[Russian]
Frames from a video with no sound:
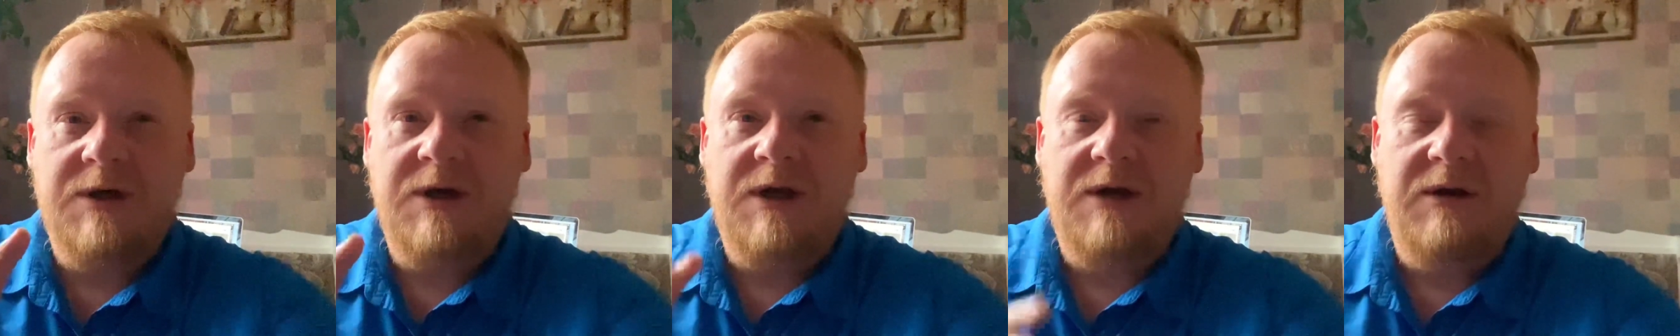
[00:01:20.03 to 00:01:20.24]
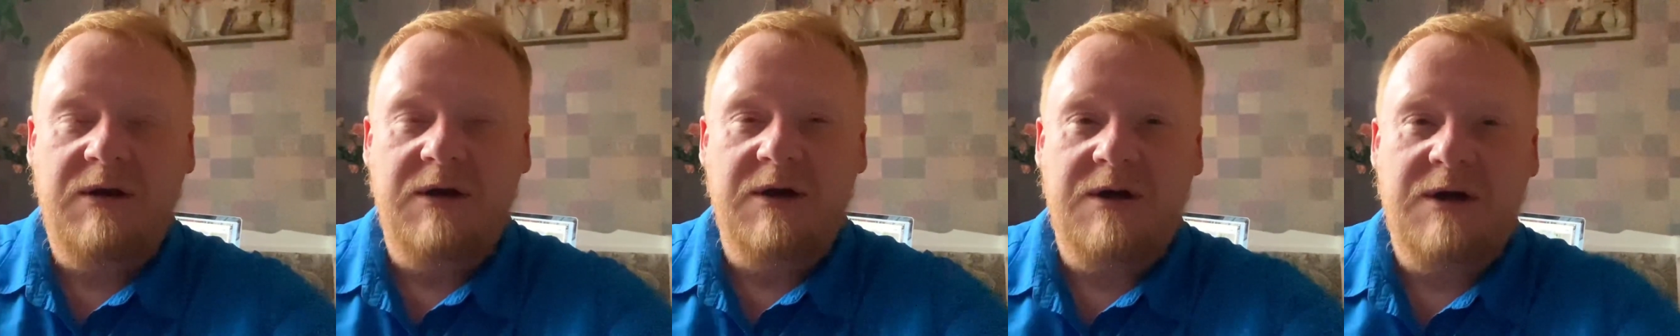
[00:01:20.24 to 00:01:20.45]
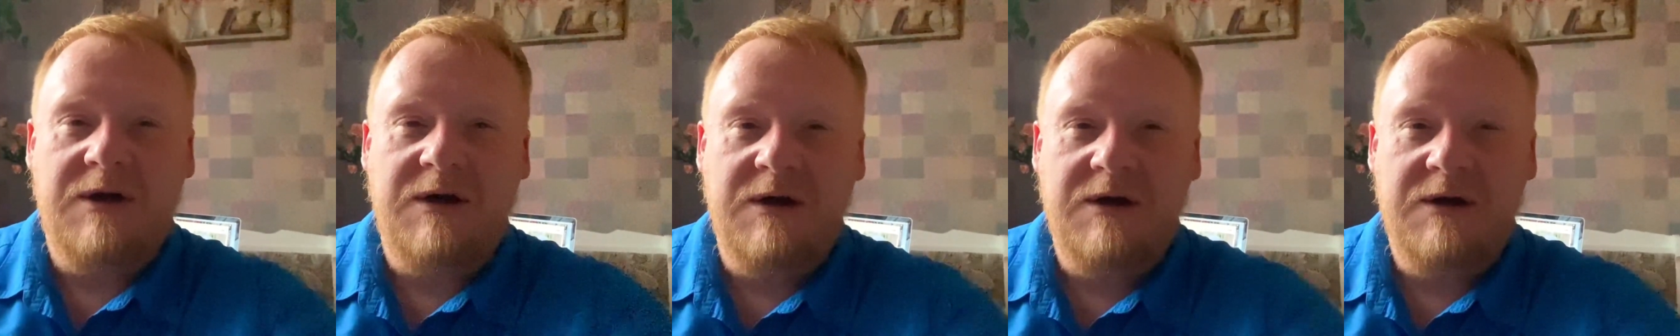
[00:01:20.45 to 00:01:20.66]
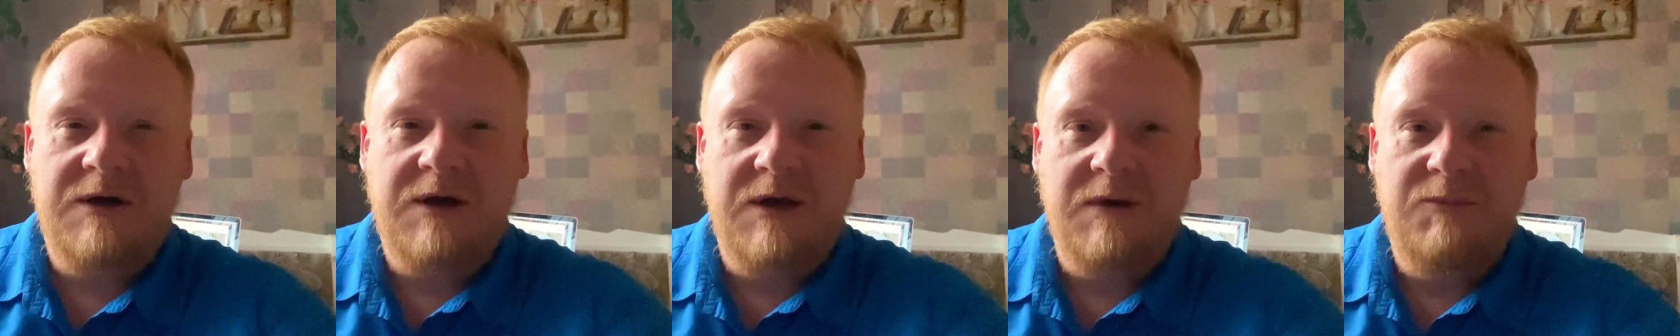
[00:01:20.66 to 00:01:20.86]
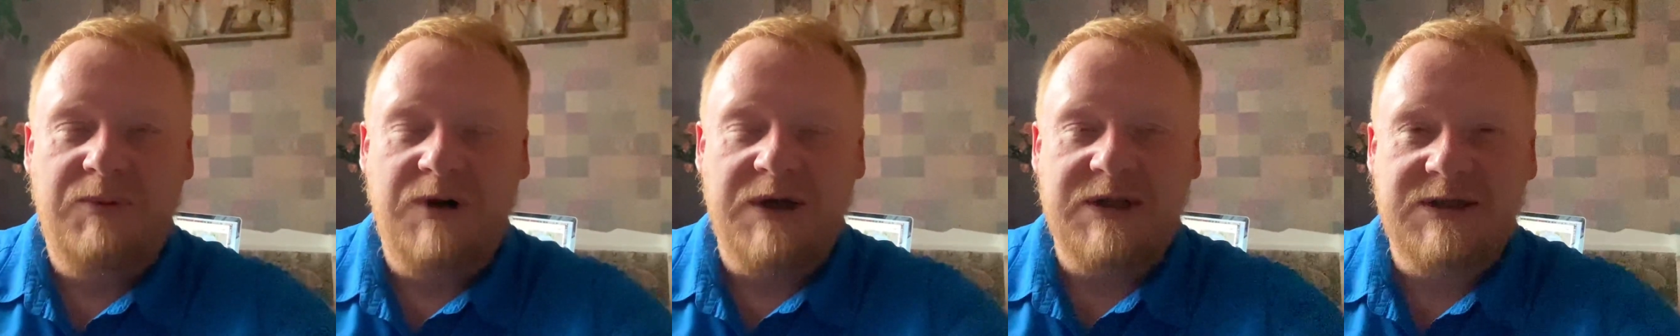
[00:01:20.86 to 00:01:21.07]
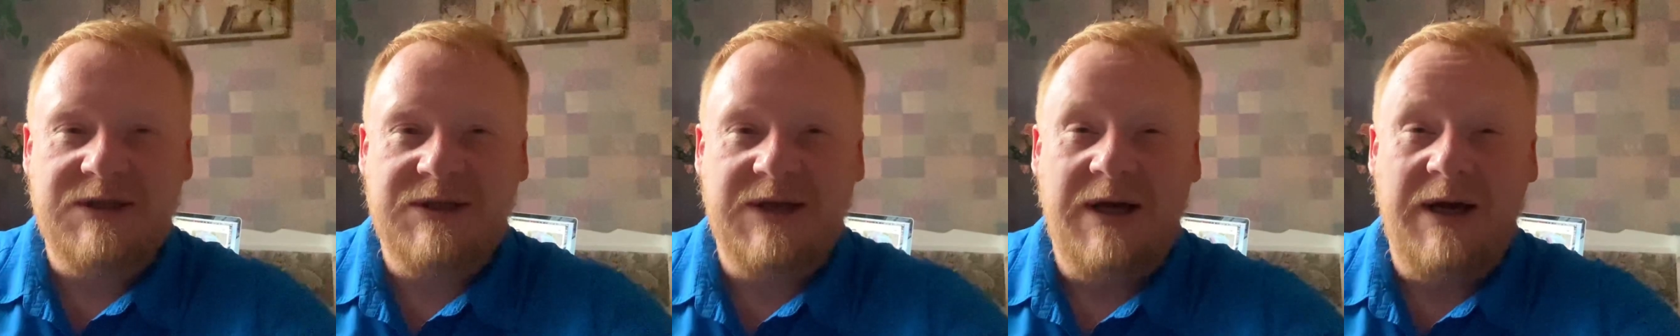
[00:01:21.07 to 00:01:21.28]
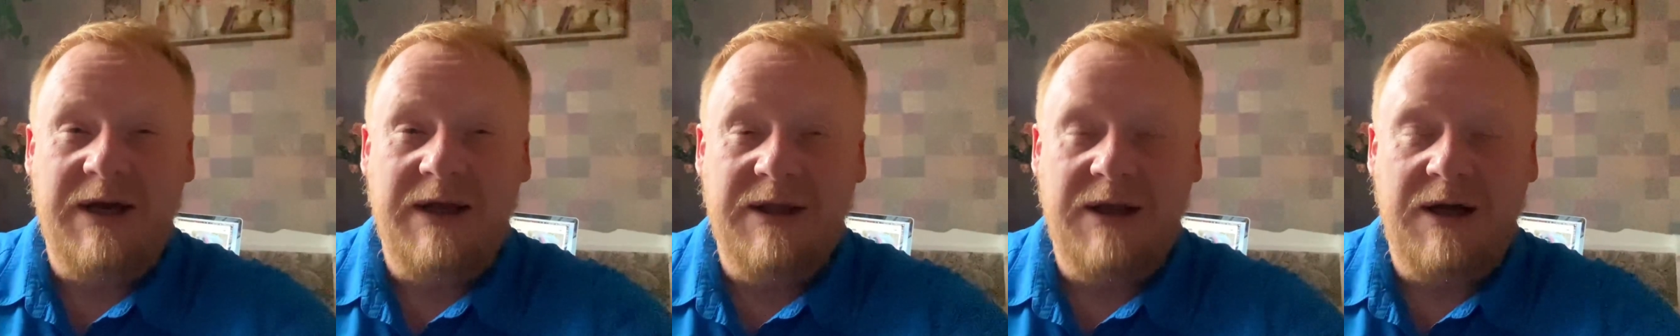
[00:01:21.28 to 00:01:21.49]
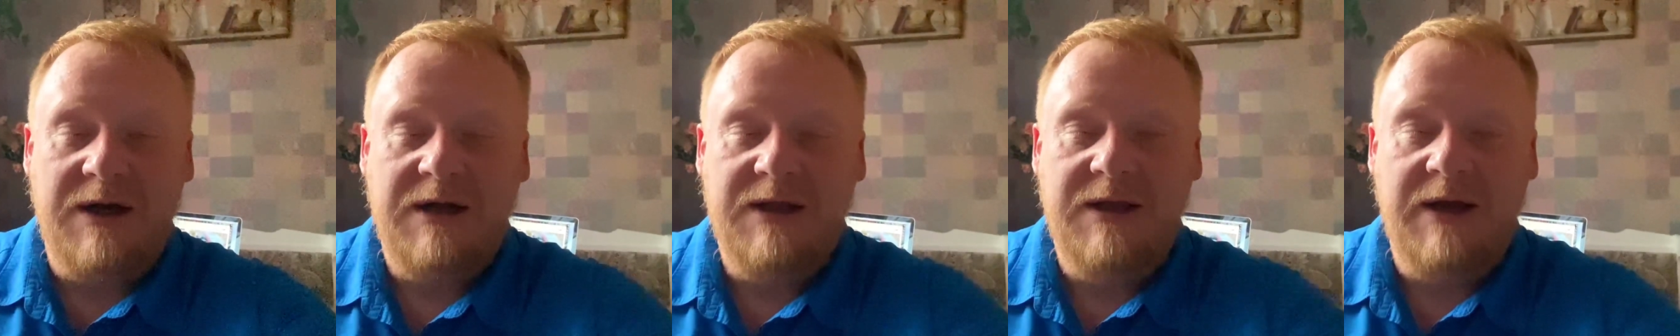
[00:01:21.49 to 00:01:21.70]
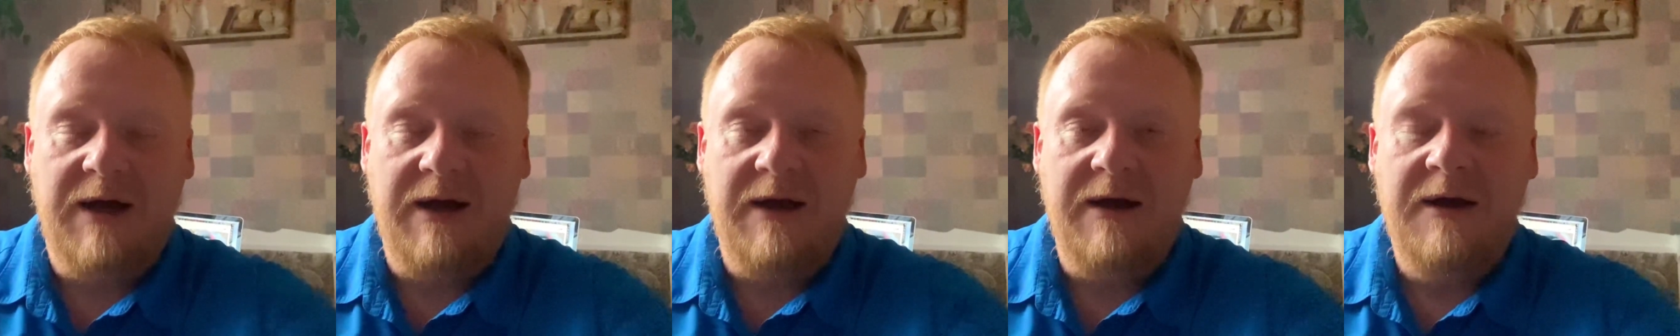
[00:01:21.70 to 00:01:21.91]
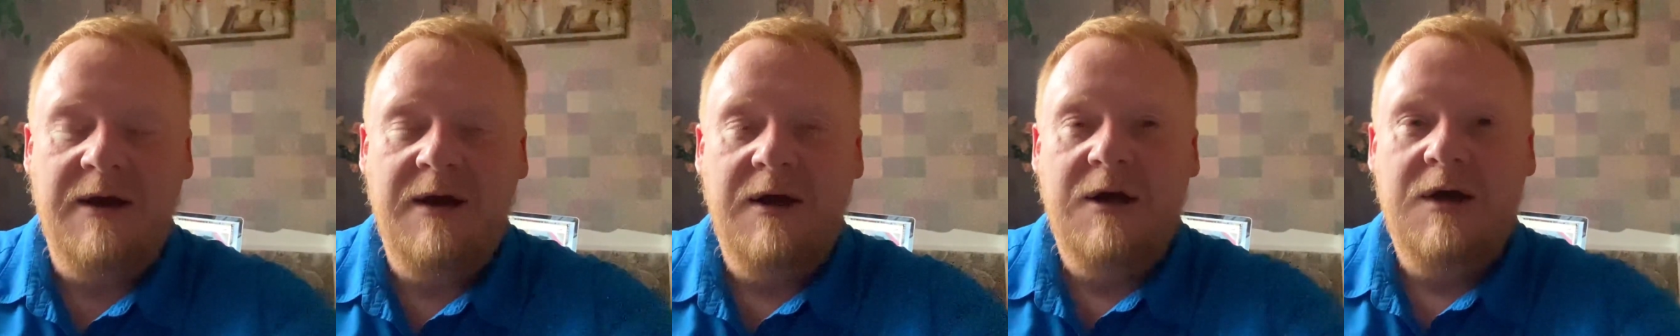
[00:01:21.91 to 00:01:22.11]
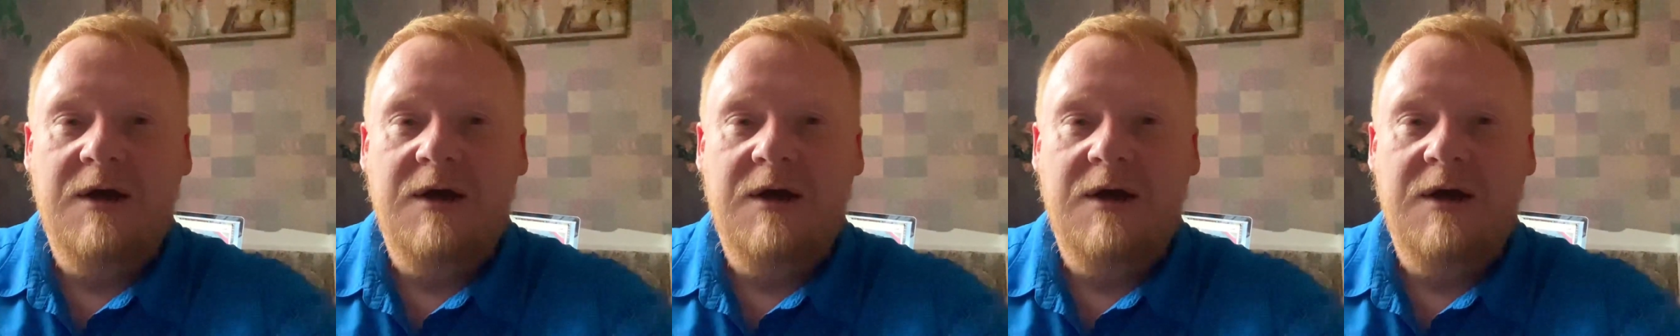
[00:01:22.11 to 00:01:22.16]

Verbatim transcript: хри хрипотца иногда.